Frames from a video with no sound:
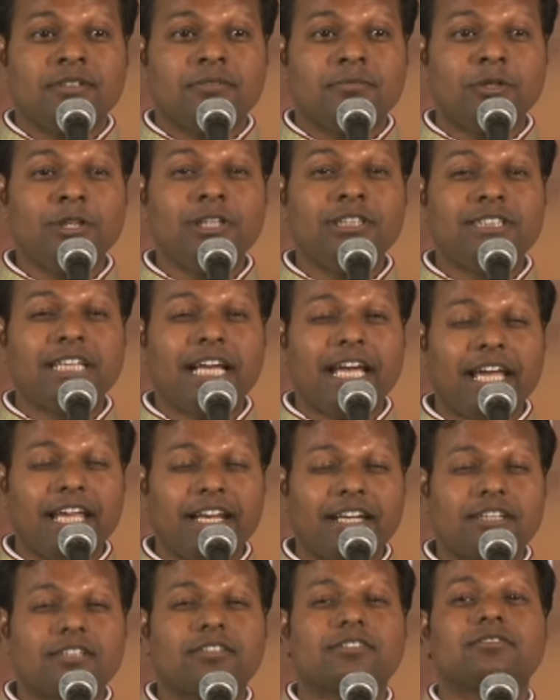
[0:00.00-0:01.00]
बोली
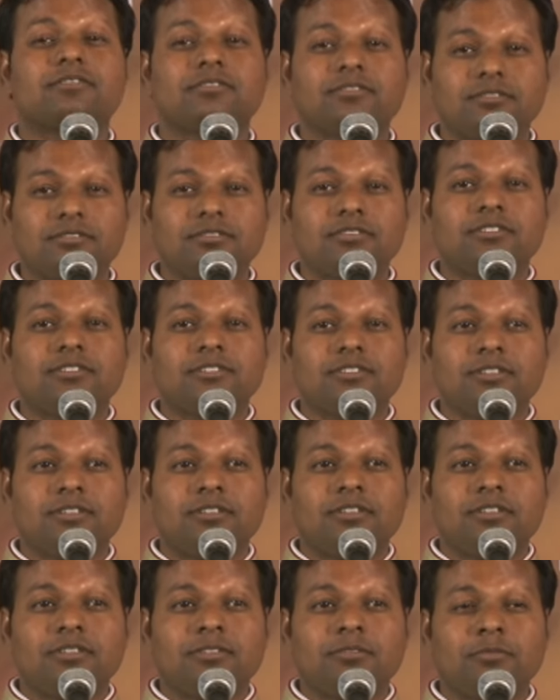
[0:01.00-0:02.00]
जहर
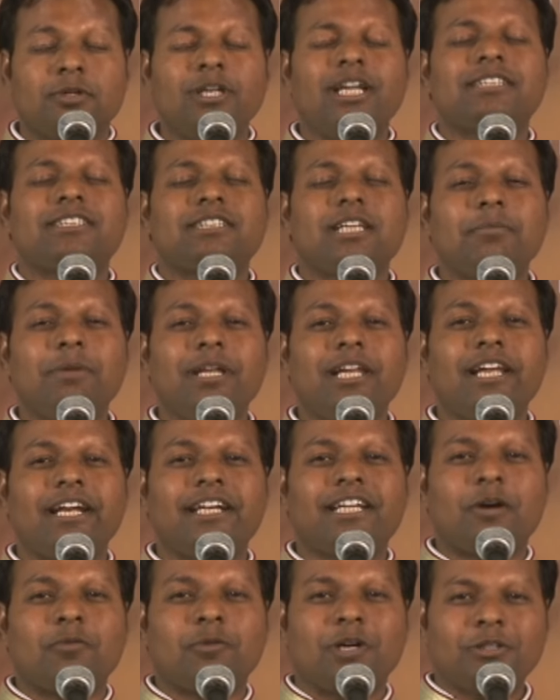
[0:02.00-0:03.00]
बोले अच्छा मैं
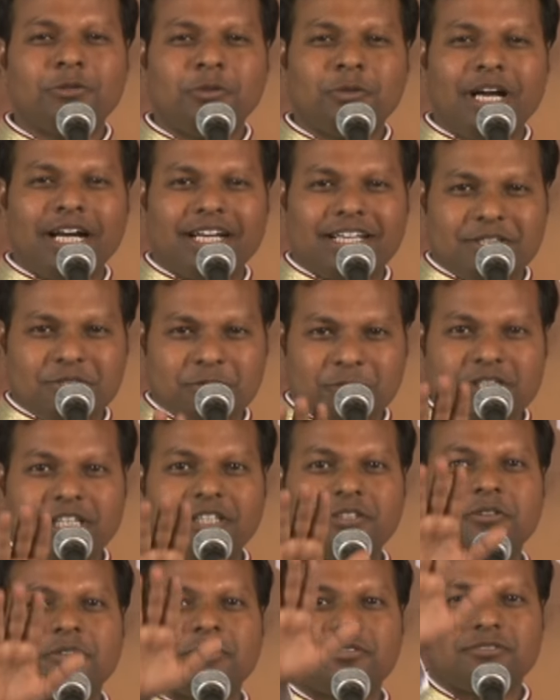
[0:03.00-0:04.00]
लेट आऊँगा तू खा के सो
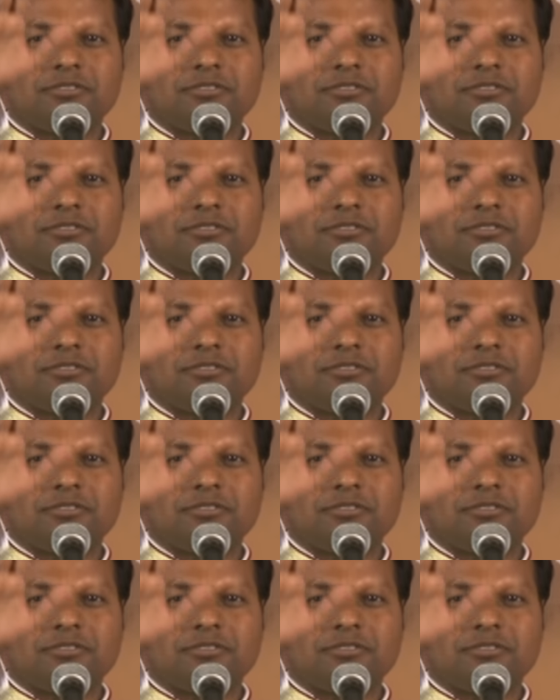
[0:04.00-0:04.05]
जाइए